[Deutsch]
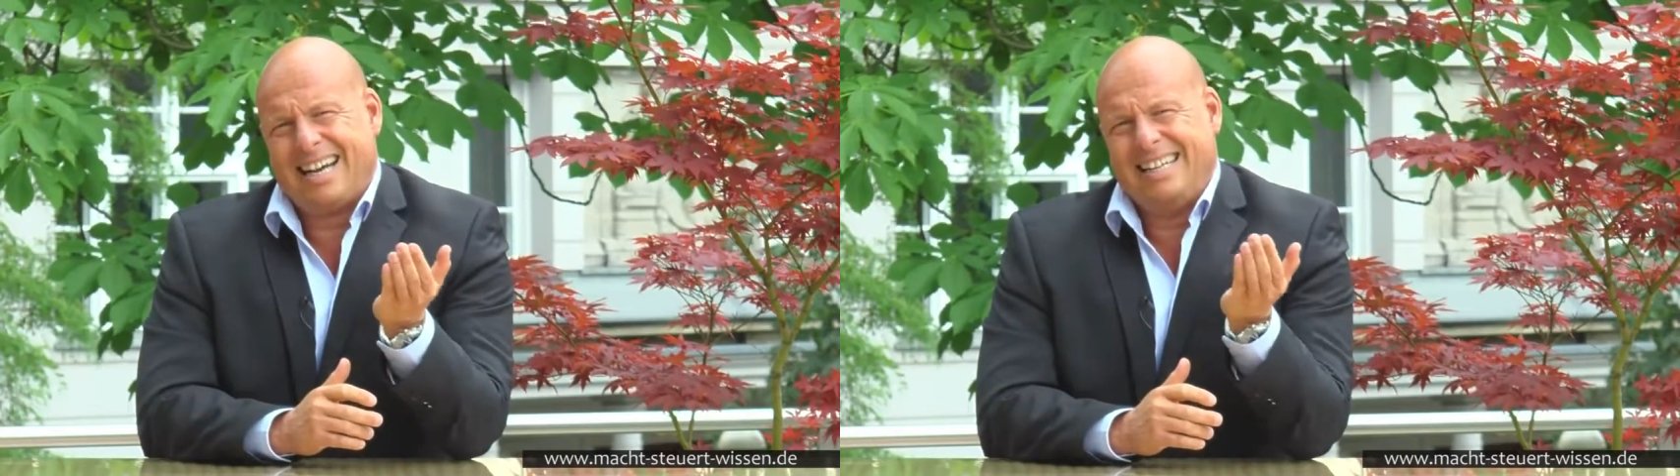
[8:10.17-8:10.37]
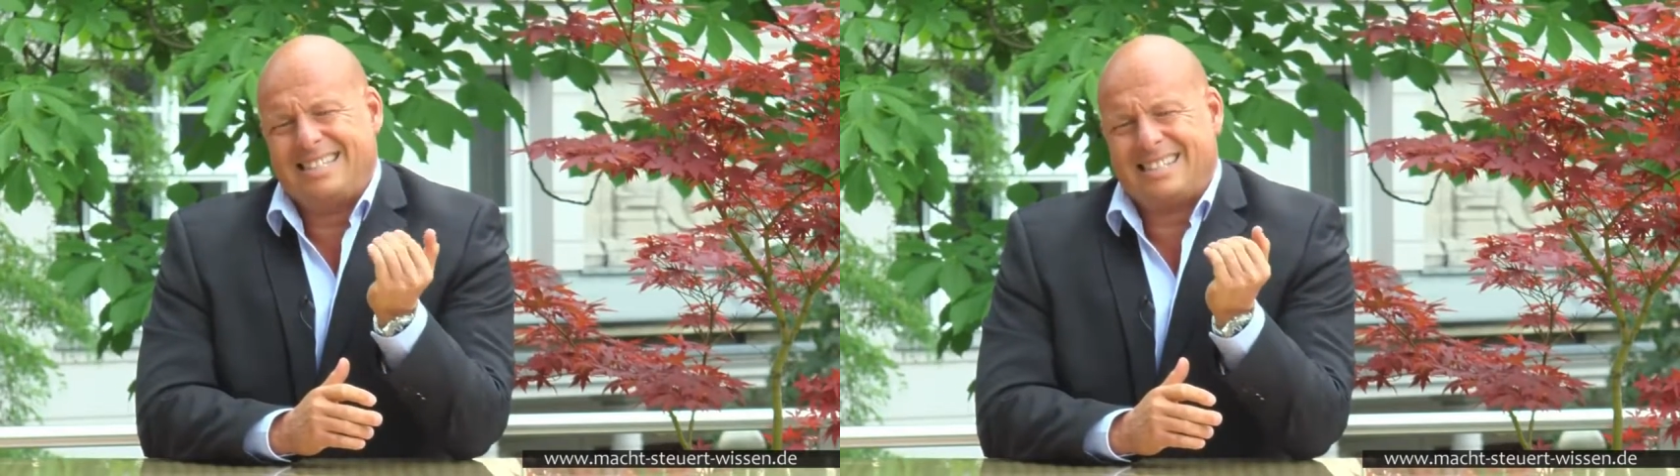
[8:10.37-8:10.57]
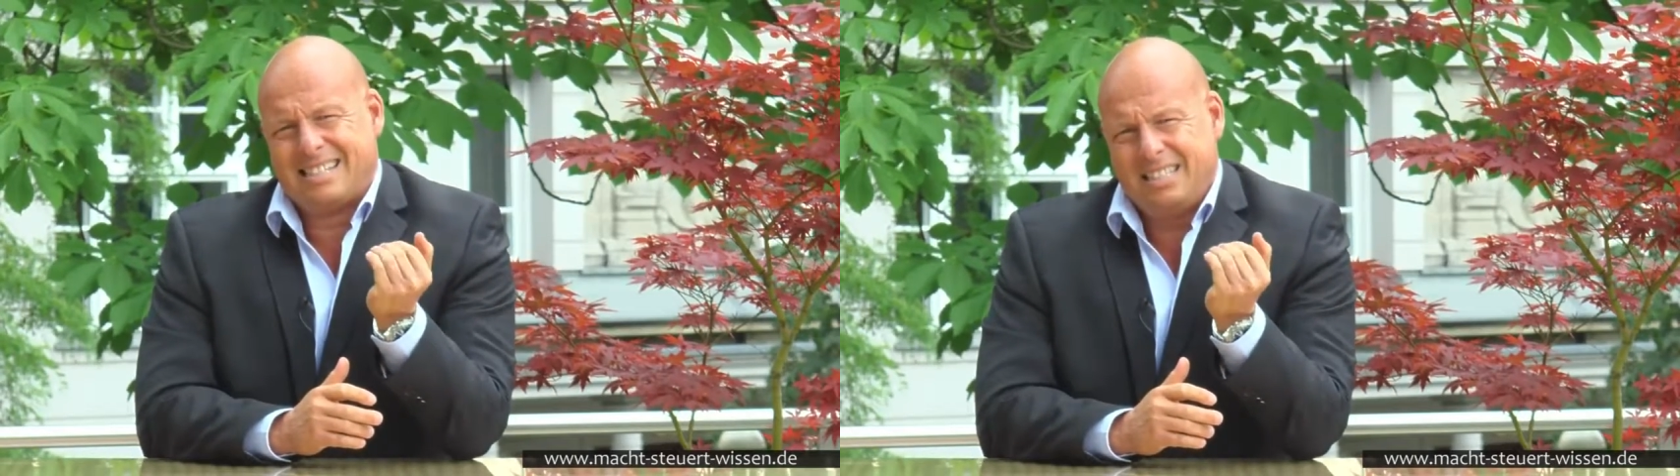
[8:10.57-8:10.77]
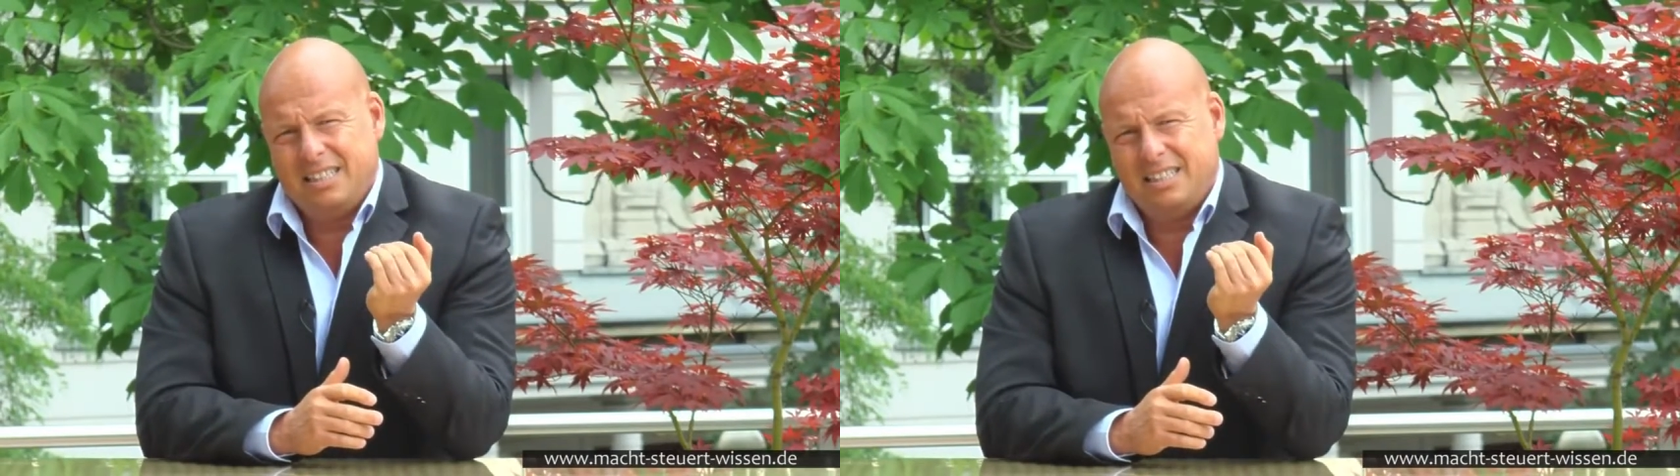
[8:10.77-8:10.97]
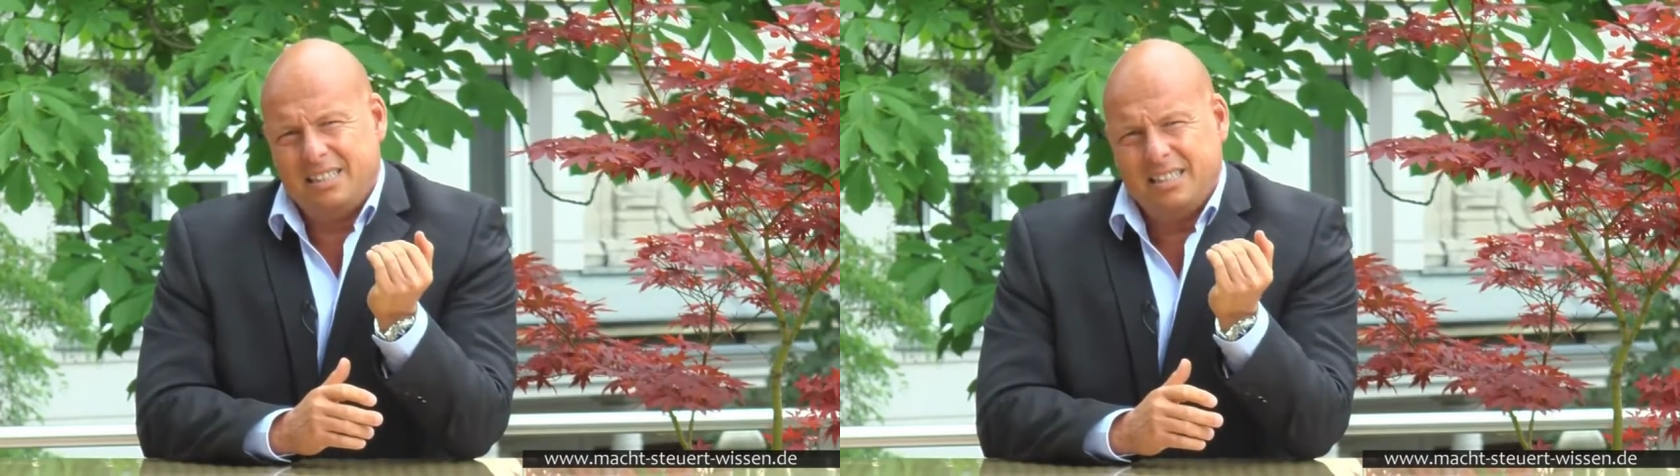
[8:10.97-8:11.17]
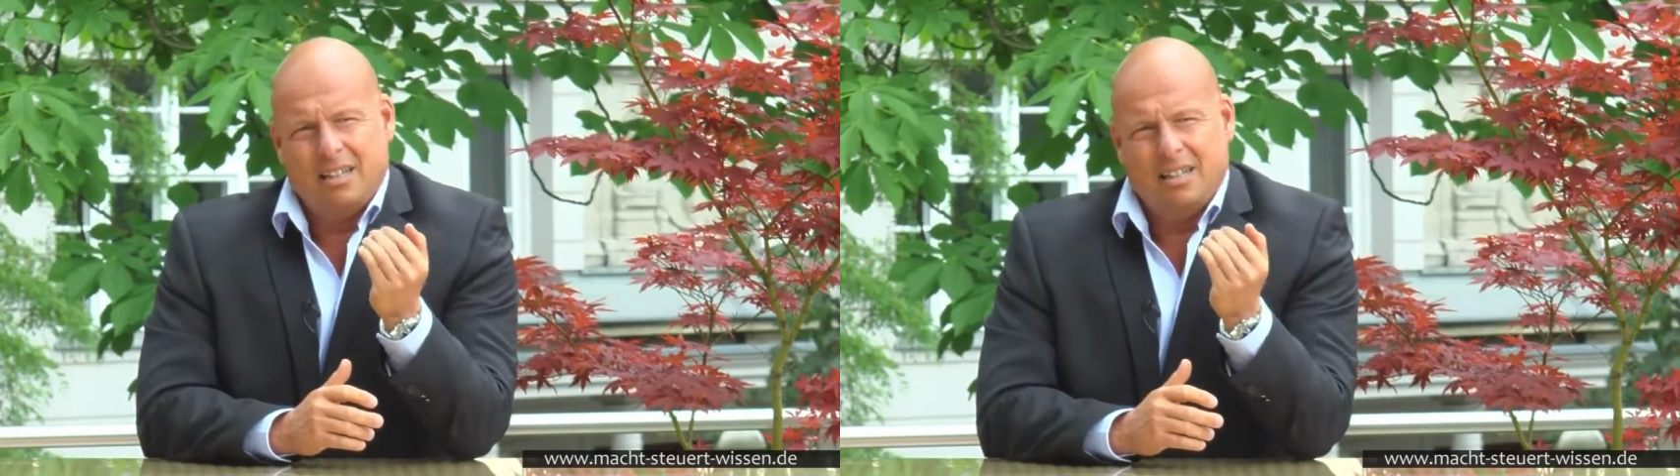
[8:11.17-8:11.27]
reinziehe,